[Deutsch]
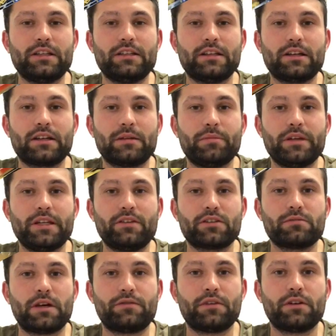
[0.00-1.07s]
in der Kabine, was
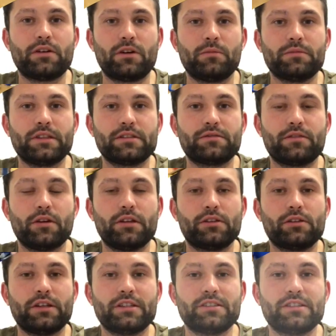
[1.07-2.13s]
wir einfach haben, das freut natürlich